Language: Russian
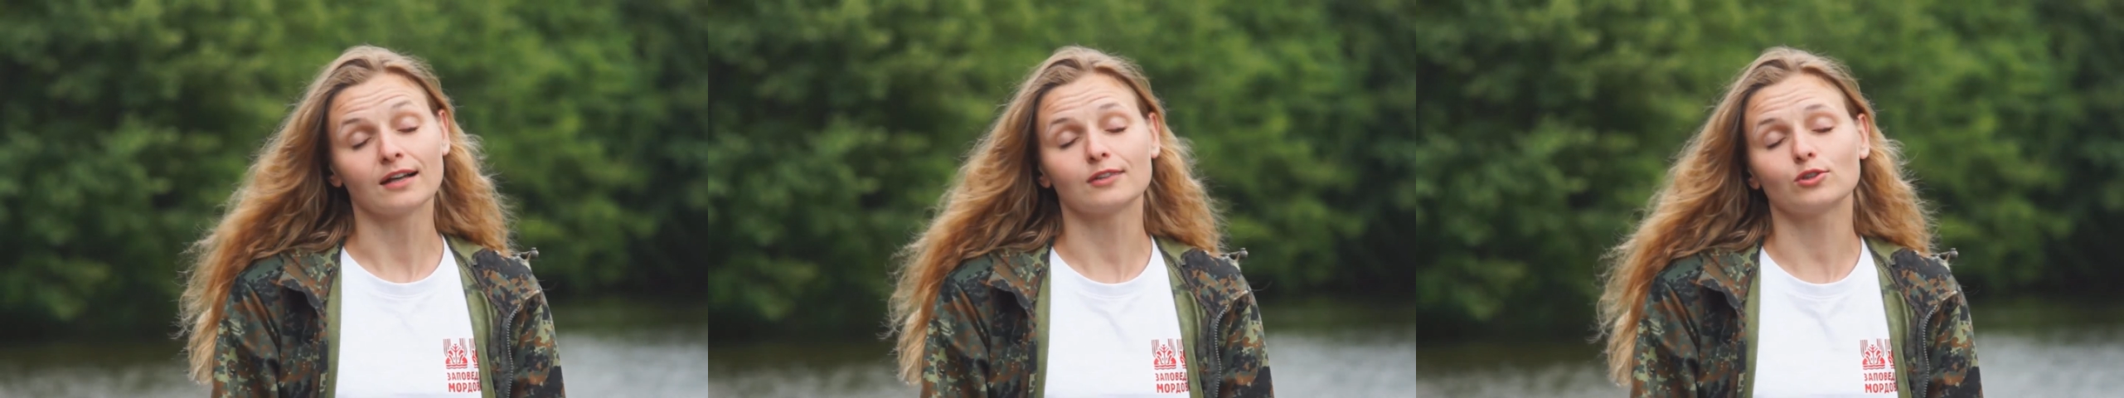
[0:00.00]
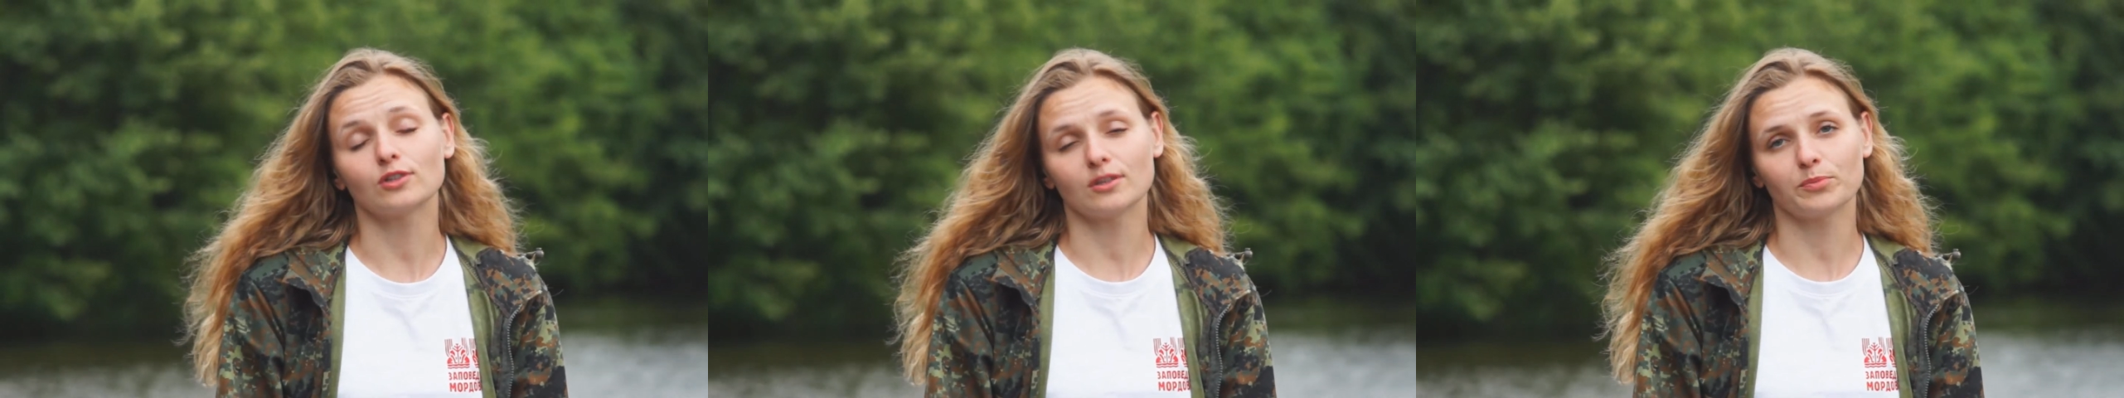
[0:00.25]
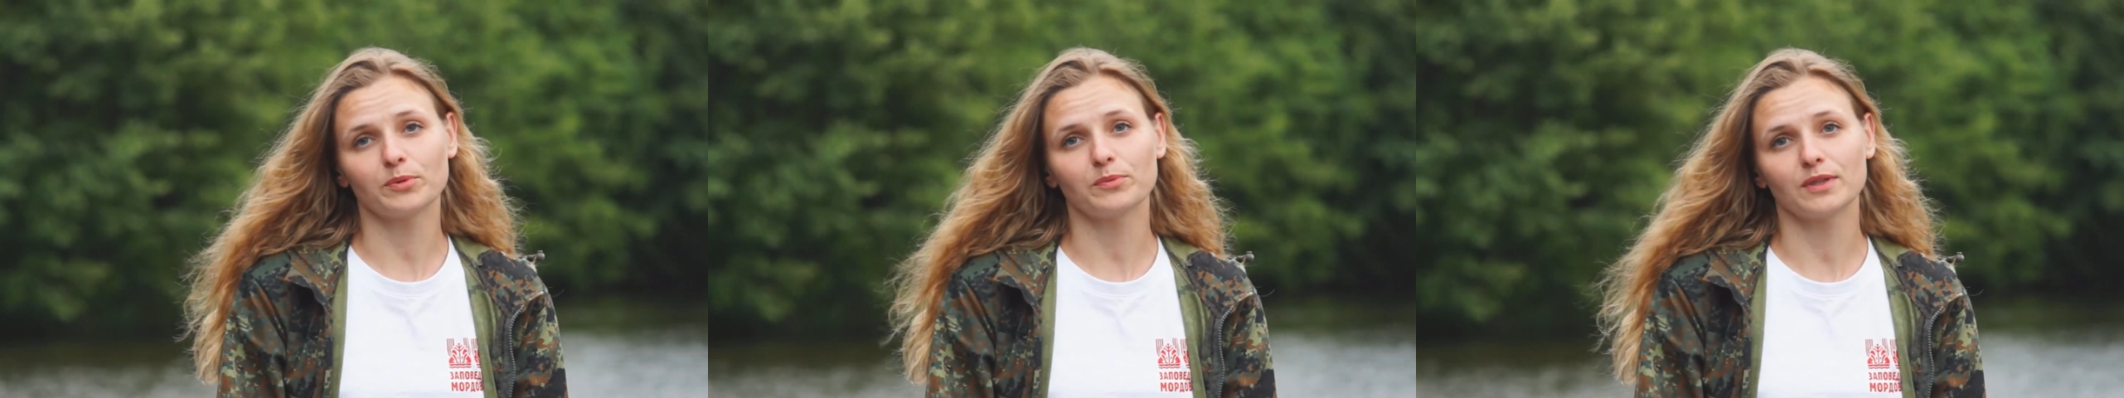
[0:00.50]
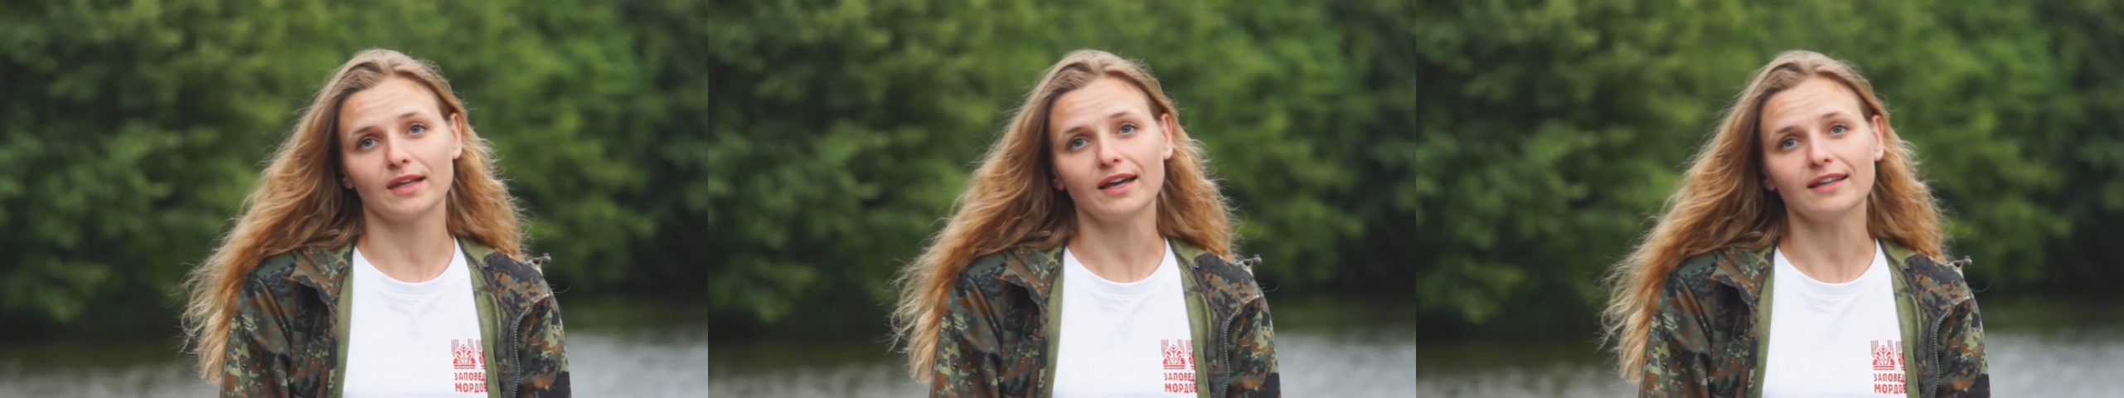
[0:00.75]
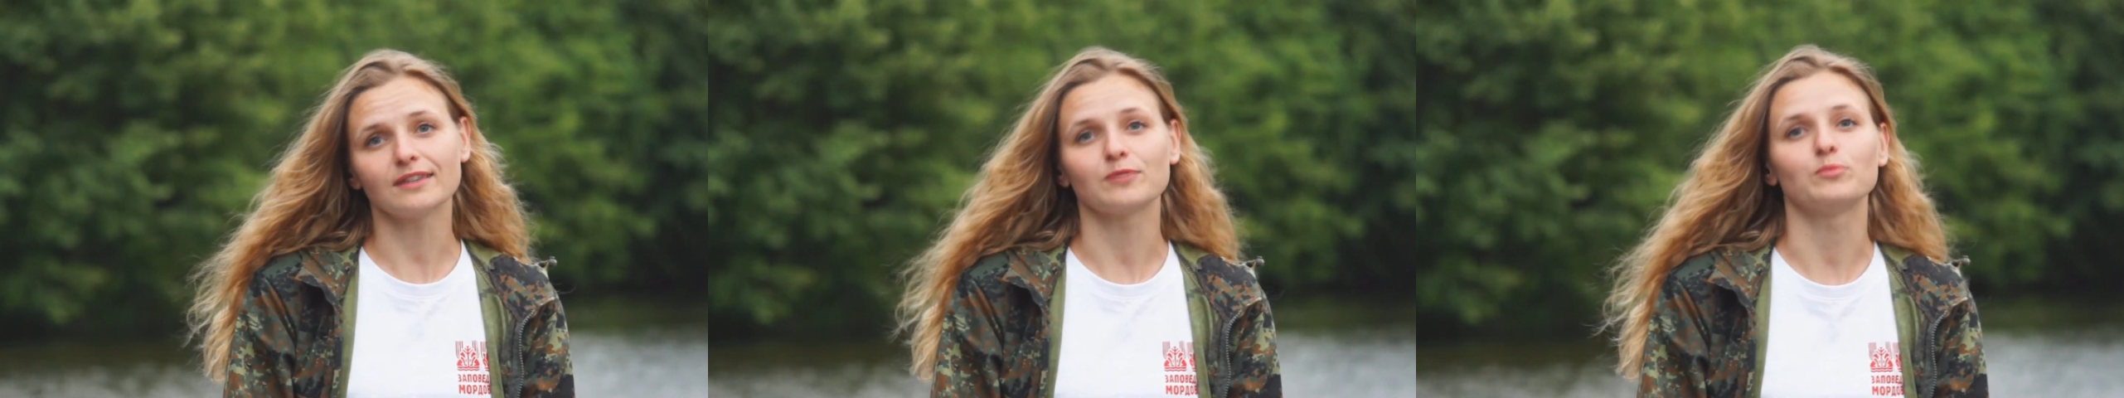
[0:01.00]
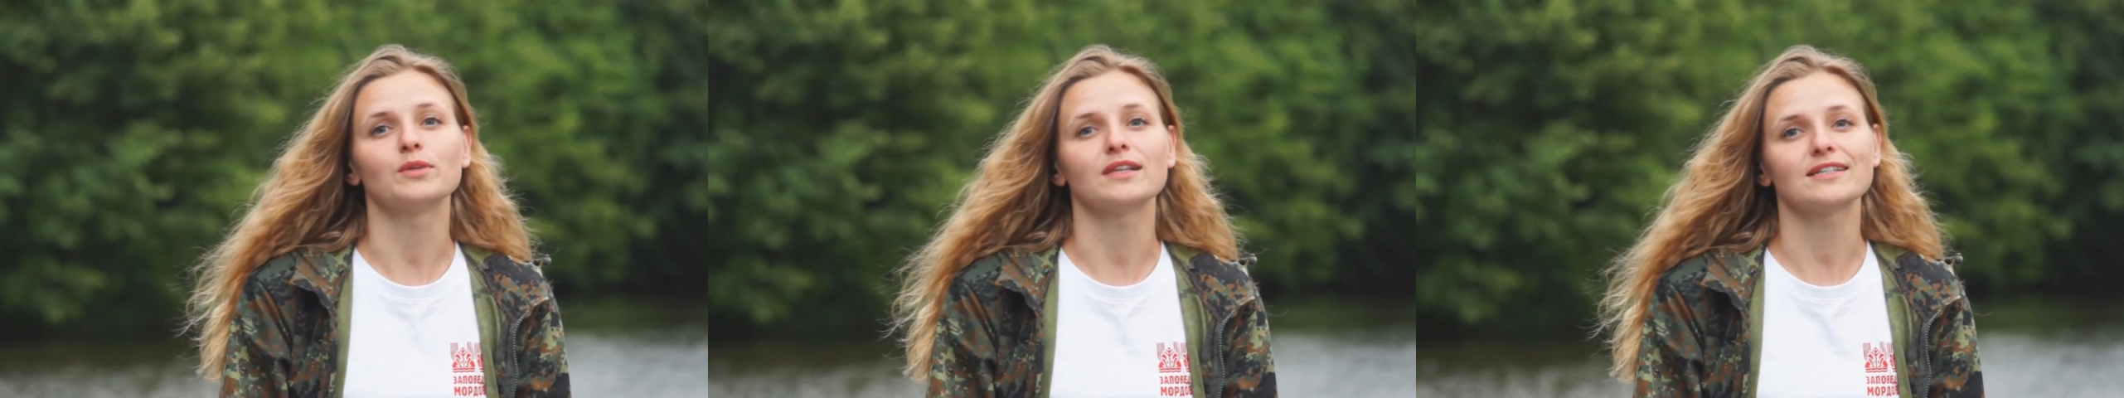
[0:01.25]
который напоминает
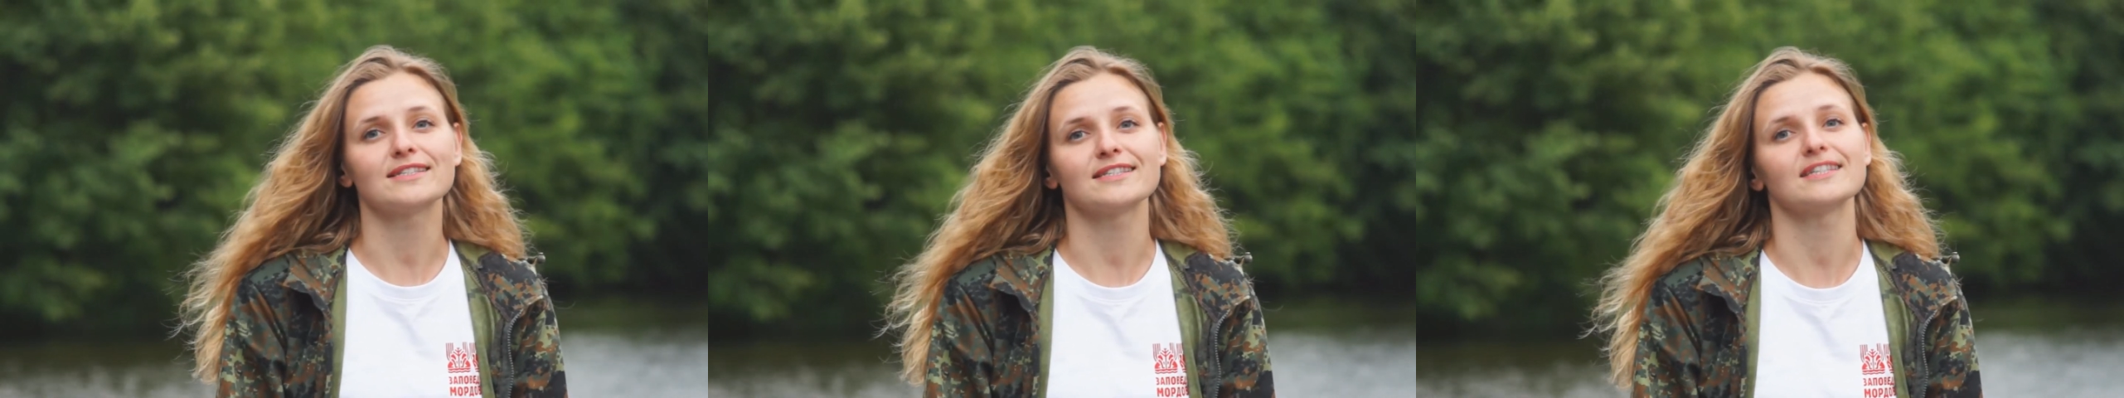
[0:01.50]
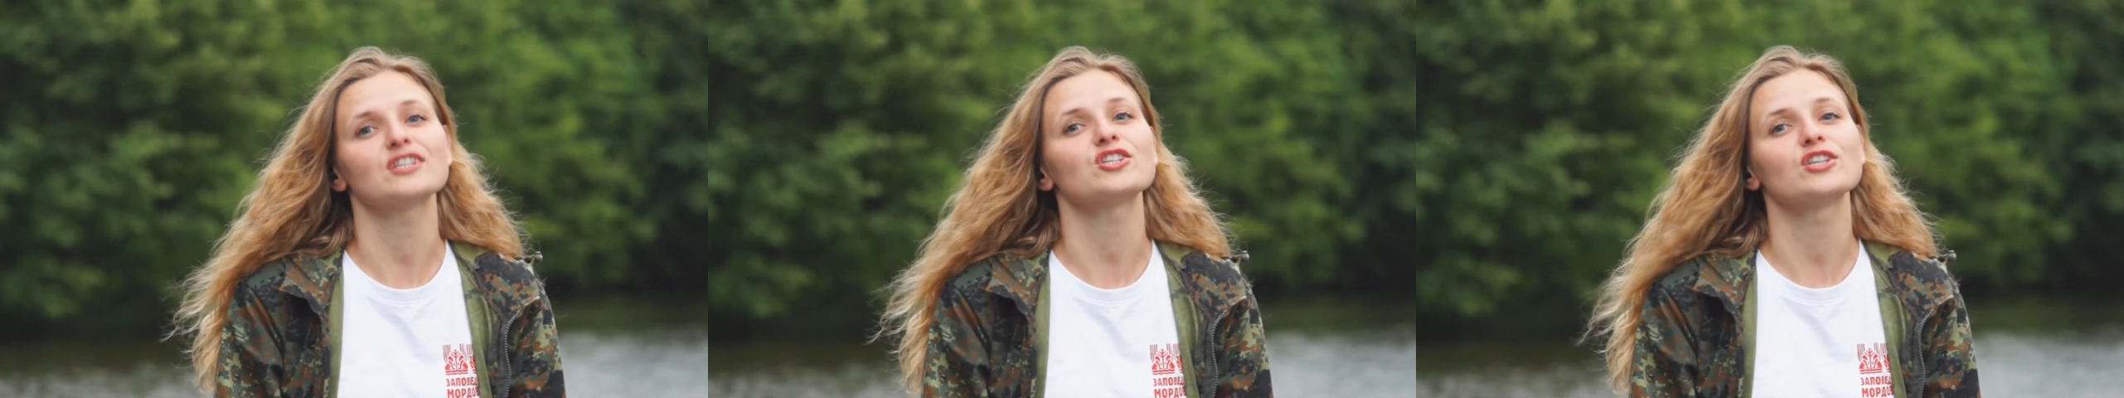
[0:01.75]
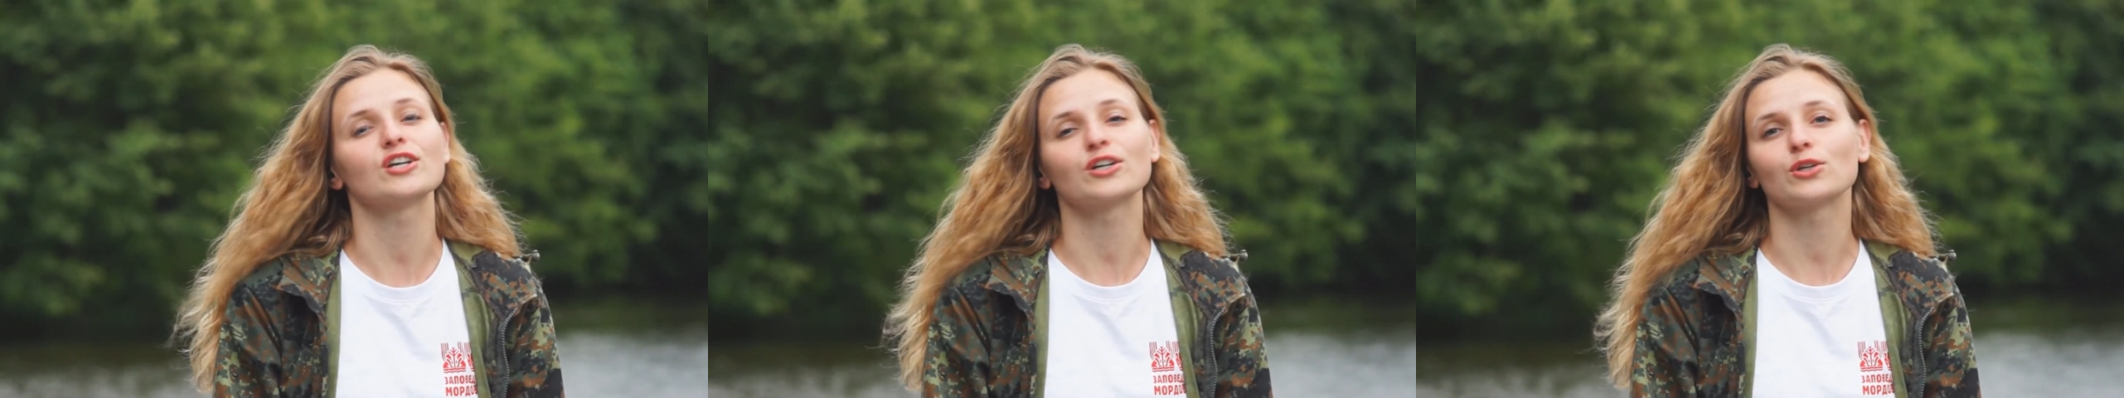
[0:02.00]
белоснежное